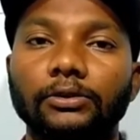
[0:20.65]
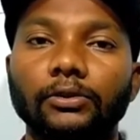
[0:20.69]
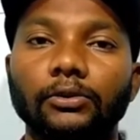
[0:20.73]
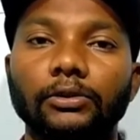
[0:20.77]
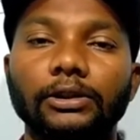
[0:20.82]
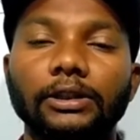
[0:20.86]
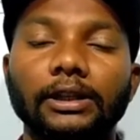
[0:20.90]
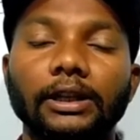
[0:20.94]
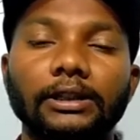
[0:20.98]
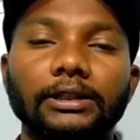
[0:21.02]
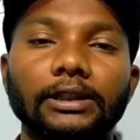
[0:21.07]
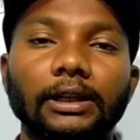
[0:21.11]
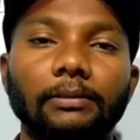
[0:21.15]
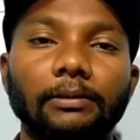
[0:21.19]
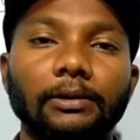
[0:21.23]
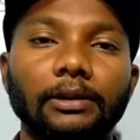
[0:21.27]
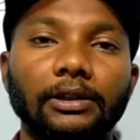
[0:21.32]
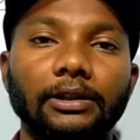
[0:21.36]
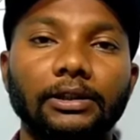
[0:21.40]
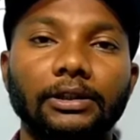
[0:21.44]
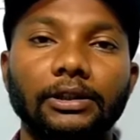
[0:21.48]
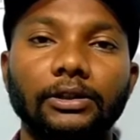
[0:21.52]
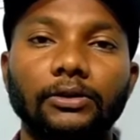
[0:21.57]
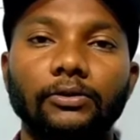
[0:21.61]
जो कि एग्जाम के
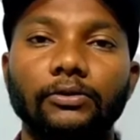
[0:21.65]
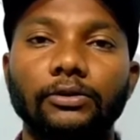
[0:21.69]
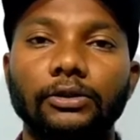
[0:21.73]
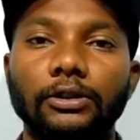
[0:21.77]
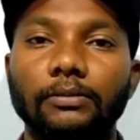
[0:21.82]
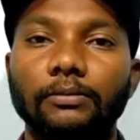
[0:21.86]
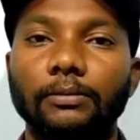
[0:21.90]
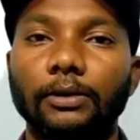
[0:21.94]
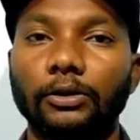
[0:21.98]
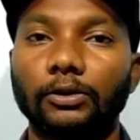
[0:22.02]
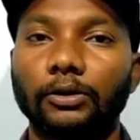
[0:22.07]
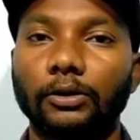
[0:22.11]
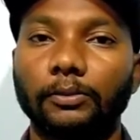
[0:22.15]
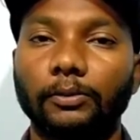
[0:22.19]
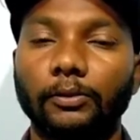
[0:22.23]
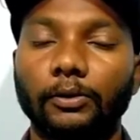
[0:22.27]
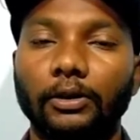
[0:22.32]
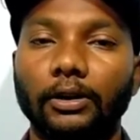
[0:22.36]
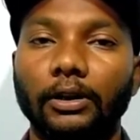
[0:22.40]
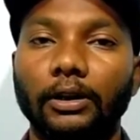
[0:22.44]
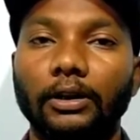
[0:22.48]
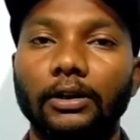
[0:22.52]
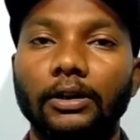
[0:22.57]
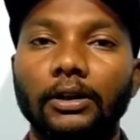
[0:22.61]
दृष्टिकोण से
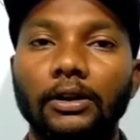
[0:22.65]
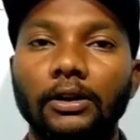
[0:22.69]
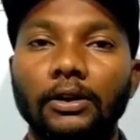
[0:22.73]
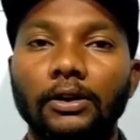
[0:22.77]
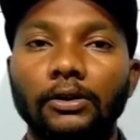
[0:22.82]
महत्वपूर्ण है